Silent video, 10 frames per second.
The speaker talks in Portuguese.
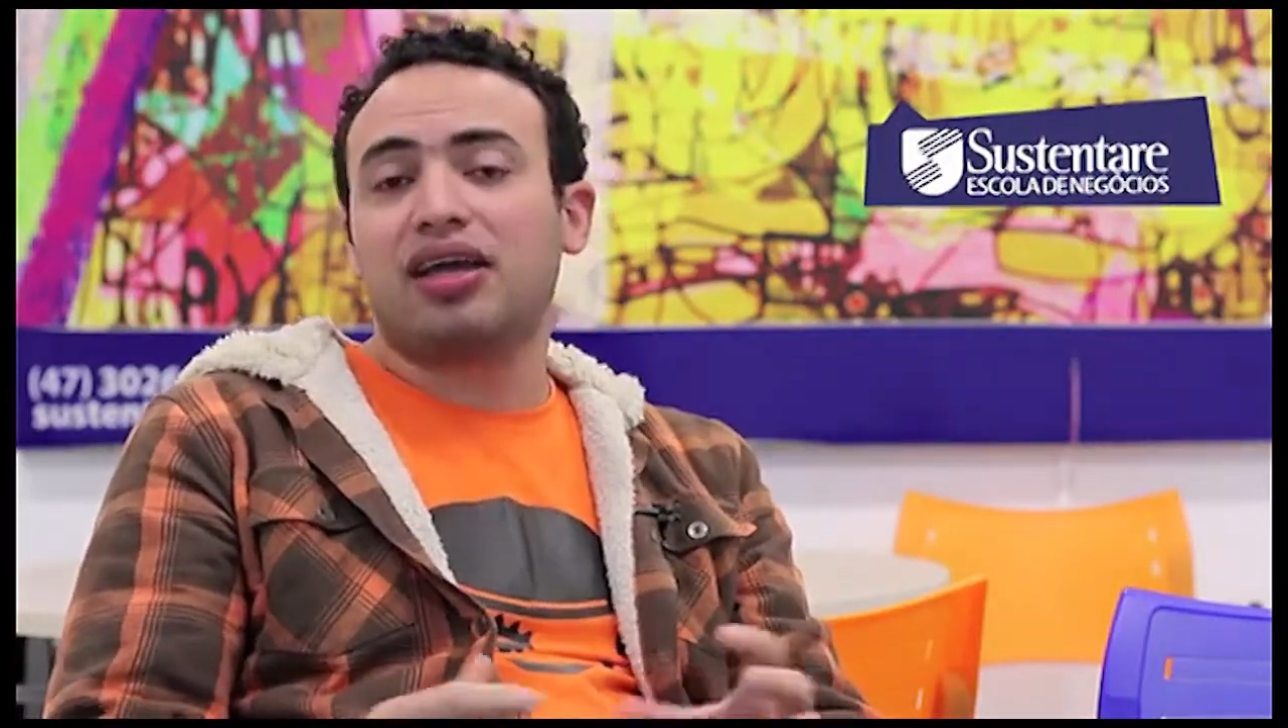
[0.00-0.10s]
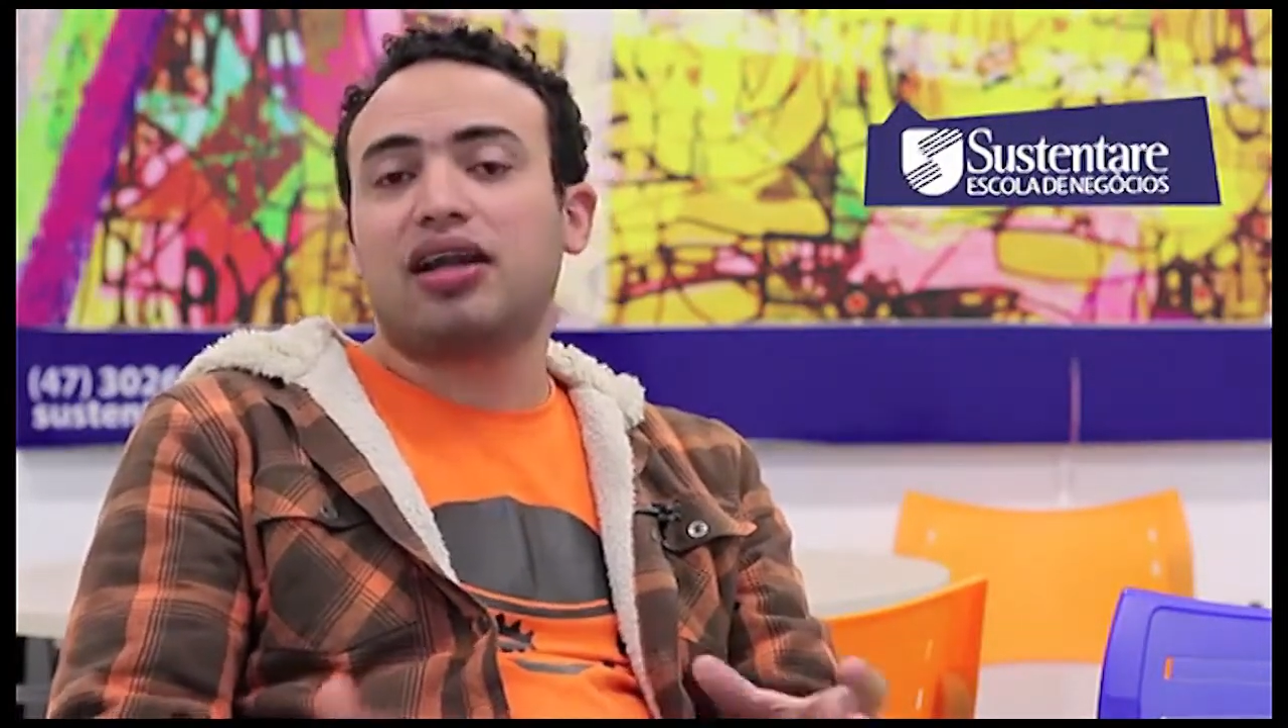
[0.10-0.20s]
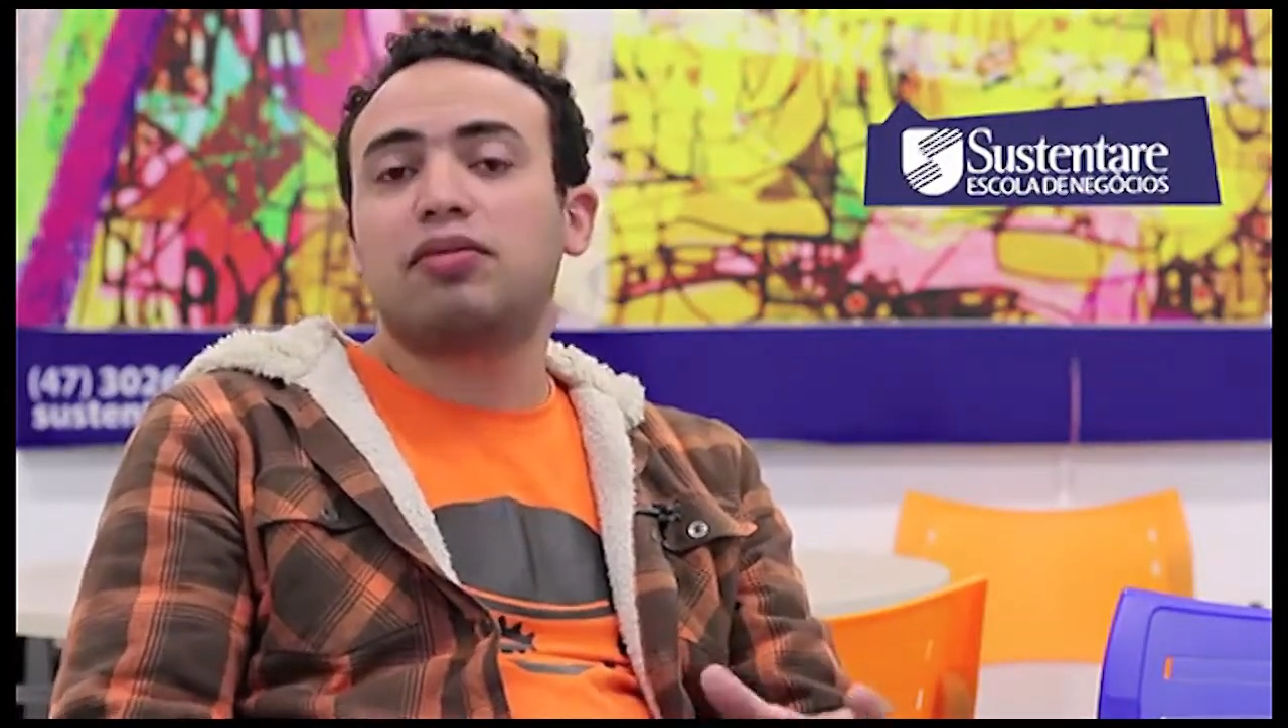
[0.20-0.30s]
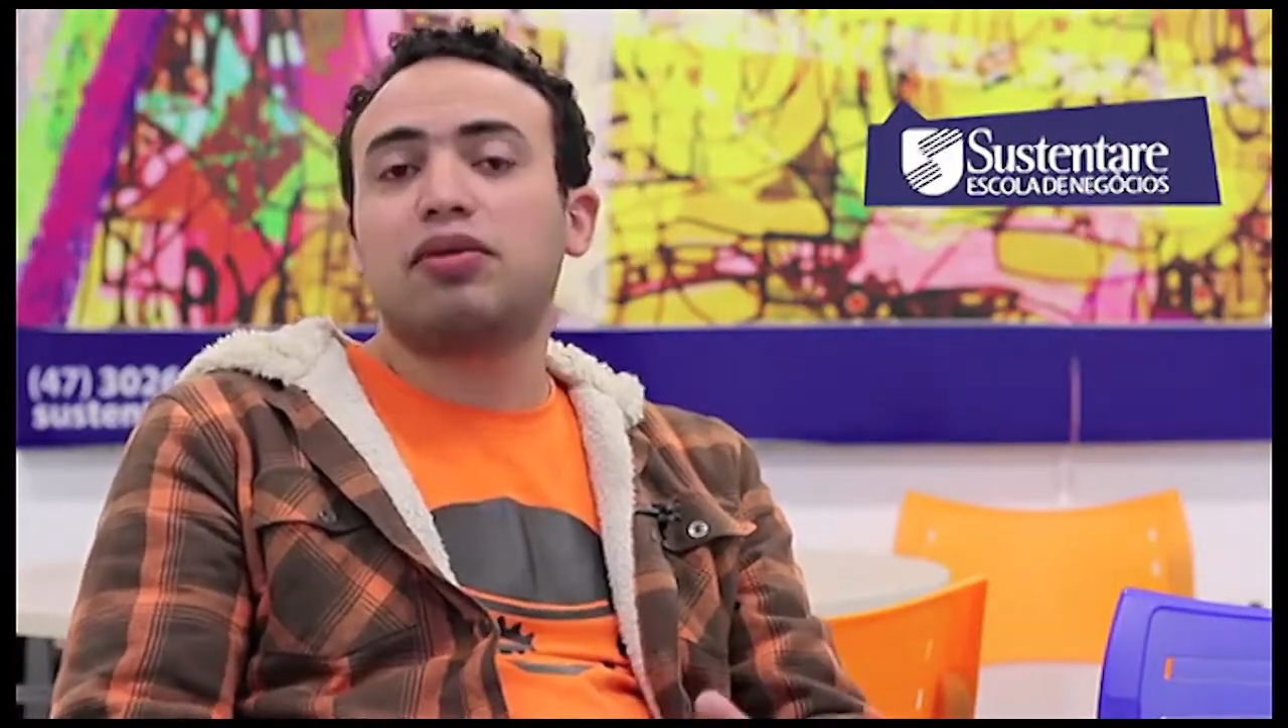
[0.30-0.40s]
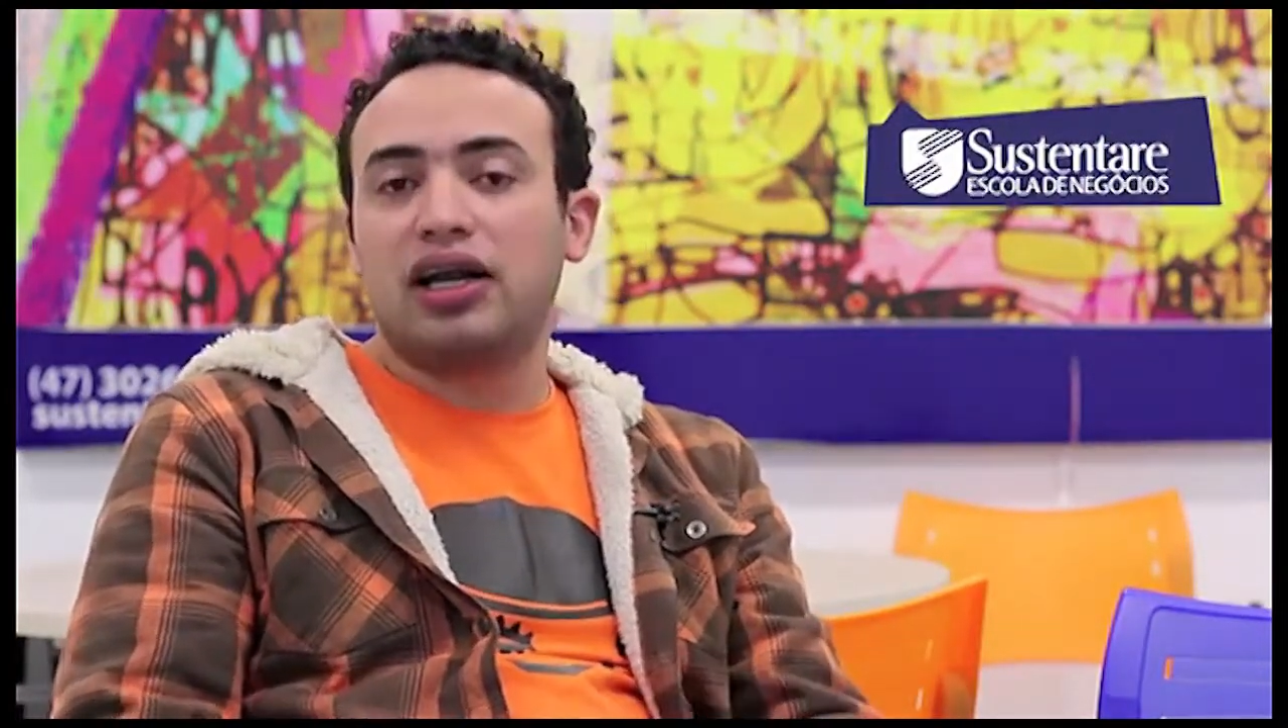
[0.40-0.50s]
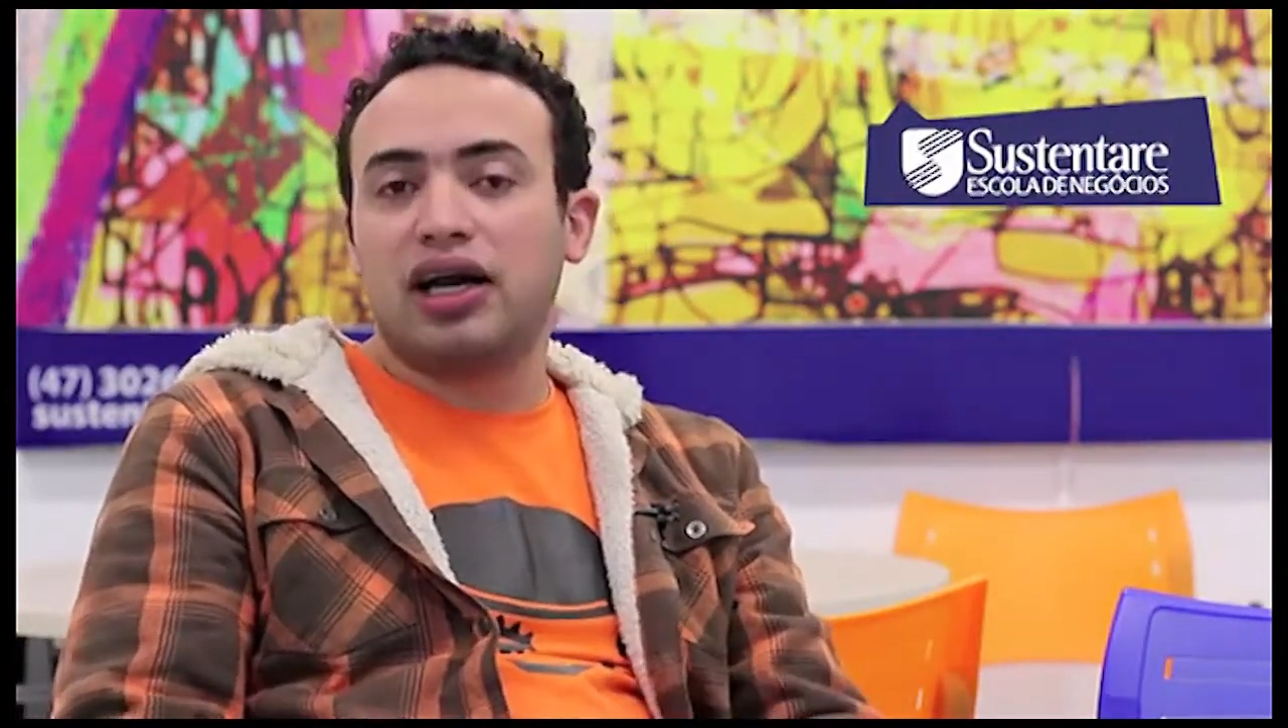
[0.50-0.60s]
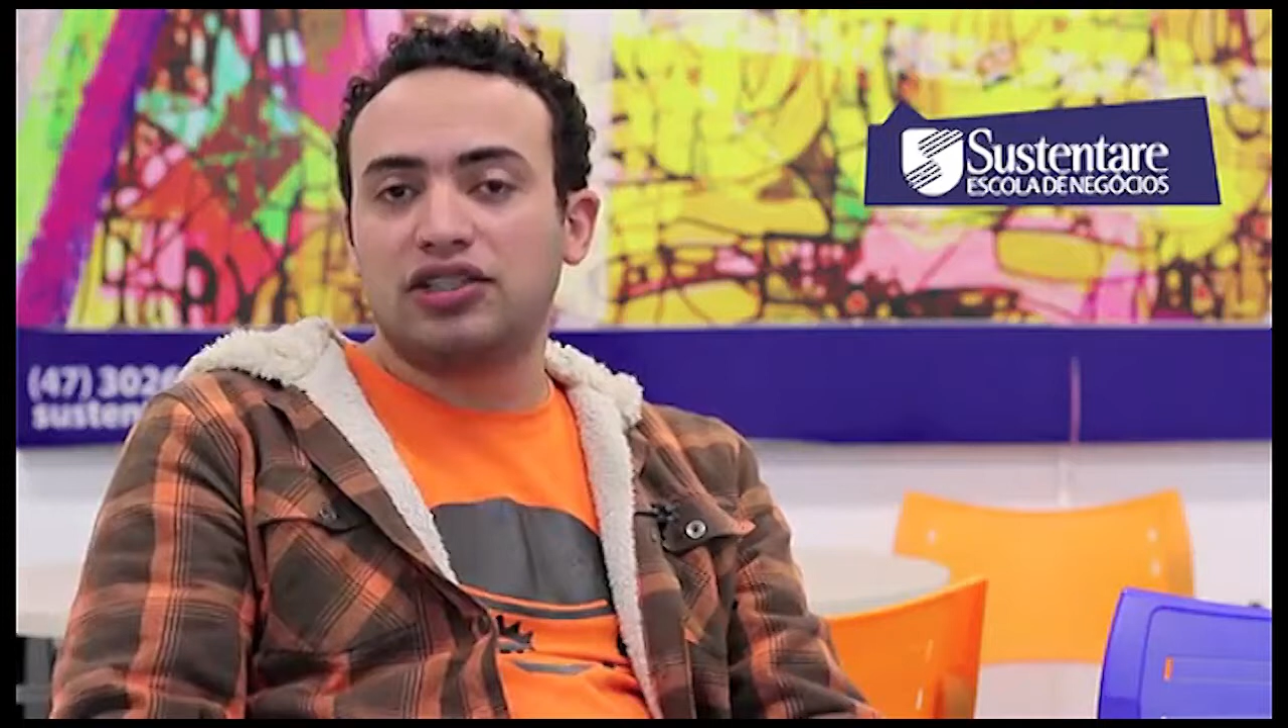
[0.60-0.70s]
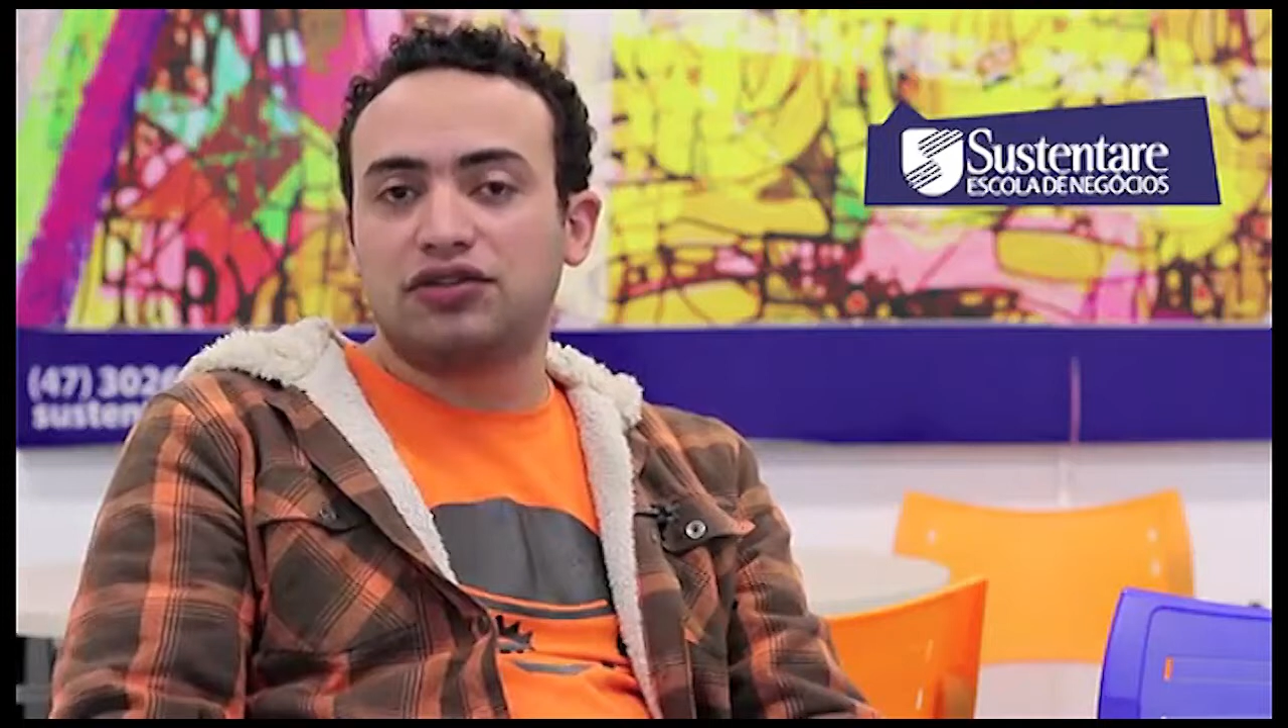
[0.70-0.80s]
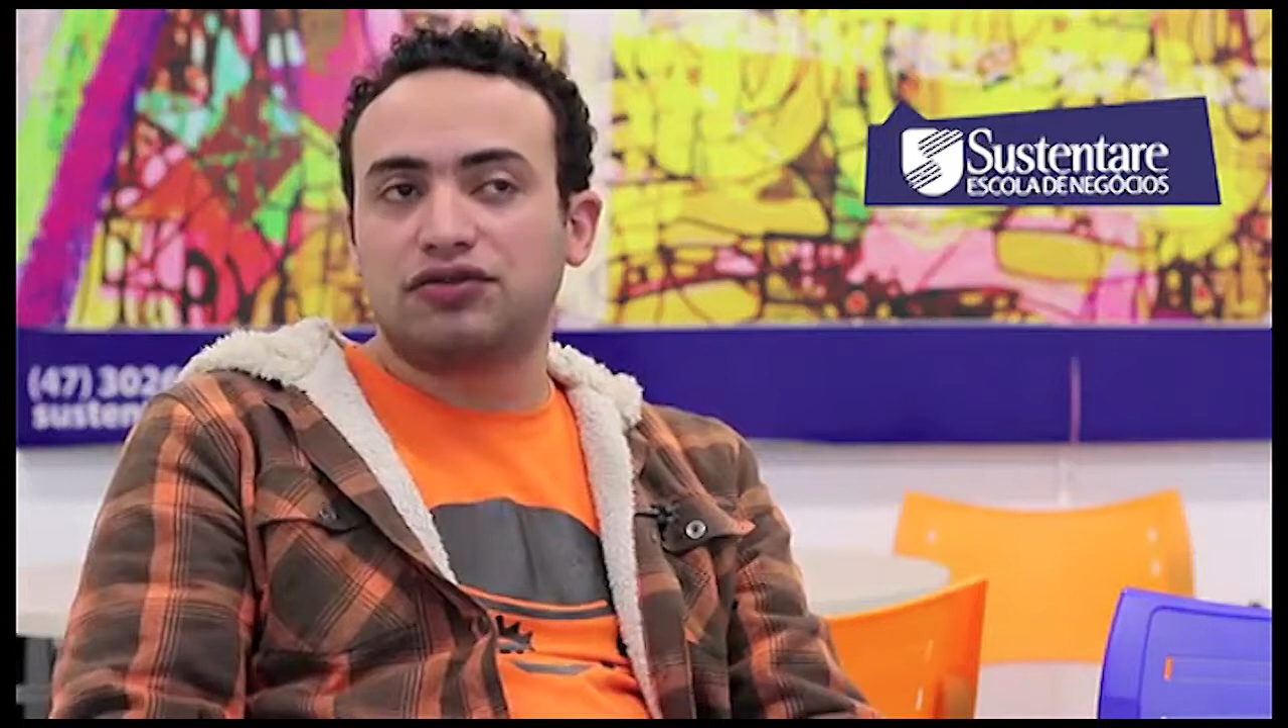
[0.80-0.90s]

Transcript: e a trabalhar de